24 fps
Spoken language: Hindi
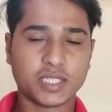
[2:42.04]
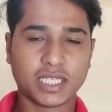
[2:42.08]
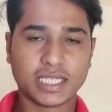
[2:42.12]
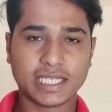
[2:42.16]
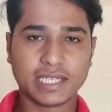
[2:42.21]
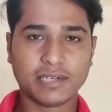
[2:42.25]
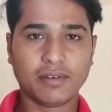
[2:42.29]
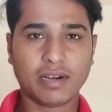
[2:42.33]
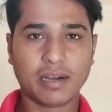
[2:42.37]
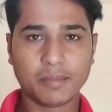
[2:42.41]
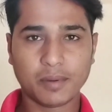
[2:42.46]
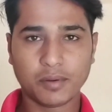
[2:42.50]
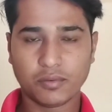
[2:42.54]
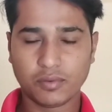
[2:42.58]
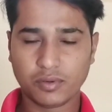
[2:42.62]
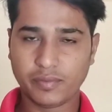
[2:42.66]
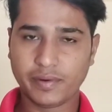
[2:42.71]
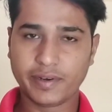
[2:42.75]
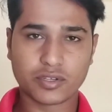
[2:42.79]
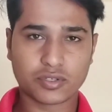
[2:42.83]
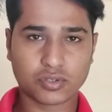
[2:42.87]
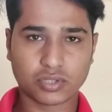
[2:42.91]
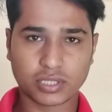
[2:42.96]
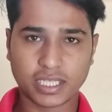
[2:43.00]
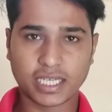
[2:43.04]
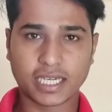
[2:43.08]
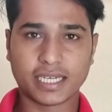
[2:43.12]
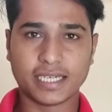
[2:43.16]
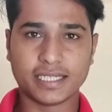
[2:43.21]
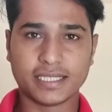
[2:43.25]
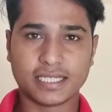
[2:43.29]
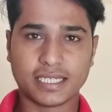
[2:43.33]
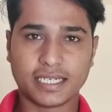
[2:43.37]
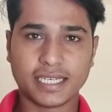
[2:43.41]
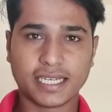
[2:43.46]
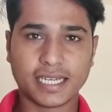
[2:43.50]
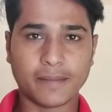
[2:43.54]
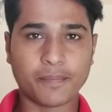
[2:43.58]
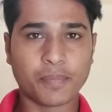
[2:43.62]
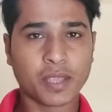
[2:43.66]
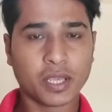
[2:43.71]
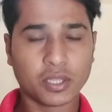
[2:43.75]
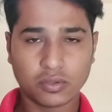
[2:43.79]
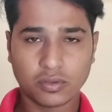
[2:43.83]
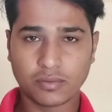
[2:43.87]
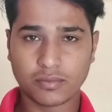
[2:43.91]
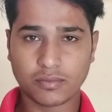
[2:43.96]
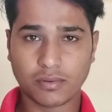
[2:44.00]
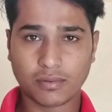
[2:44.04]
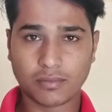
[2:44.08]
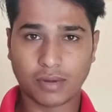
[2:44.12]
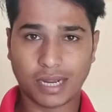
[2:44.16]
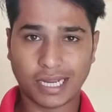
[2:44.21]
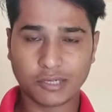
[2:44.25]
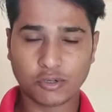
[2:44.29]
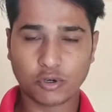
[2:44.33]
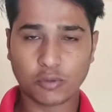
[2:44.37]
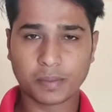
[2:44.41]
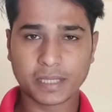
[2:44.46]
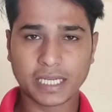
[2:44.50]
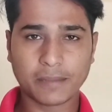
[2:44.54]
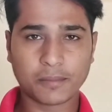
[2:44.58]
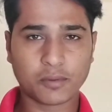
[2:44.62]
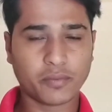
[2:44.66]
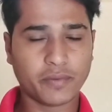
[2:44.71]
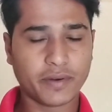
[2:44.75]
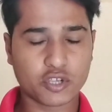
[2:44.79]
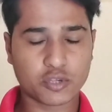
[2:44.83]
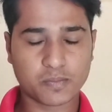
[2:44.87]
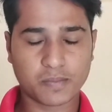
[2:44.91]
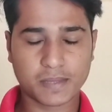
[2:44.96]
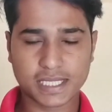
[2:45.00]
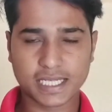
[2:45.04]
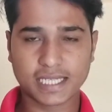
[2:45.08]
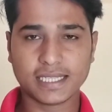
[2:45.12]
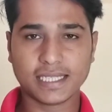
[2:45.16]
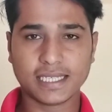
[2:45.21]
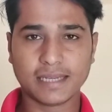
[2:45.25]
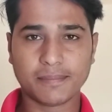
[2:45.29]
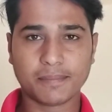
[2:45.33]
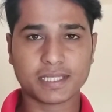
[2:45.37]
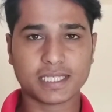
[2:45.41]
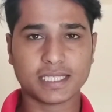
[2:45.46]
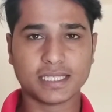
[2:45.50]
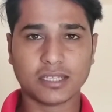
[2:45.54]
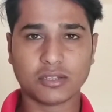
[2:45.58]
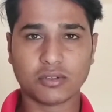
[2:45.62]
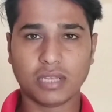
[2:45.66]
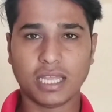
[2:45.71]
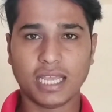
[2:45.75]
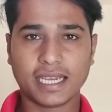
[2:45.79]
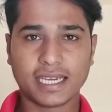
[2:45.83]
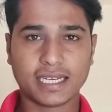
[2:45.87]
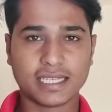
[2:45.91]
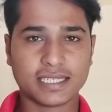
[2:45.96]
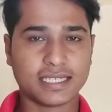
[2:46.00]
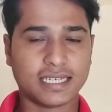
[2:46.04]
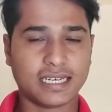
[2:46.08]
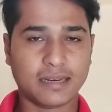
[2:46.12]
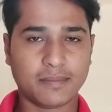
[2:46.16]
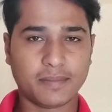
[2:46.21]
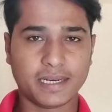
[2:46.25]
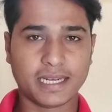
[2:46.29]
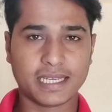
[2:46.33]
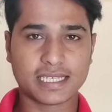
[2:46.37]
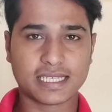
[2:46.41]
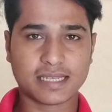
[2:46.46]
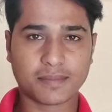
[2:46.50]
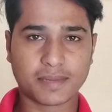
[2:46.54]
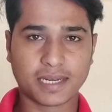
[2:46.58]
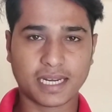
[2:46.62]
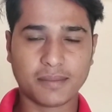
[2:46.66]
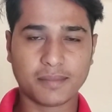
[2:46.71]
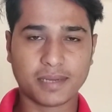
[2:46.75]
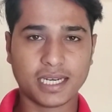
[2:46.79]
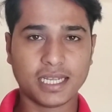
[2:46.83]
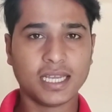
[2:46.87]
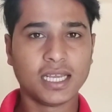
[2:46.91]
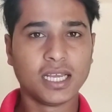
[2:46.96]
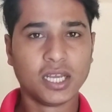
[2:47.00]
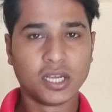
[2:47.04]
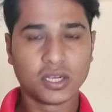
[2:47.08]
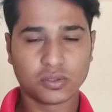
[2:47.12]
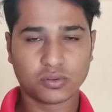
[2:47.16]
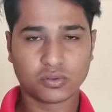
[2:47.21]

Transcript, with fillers: आप जाइए वहाँ पर उन वीडियोज़ को देख लीजिए ठीक है तो आई होप कि आपको वीडियो पसंद आई पसंद है लाइक तो करें चैनल पर नए सब्सक्राइब करें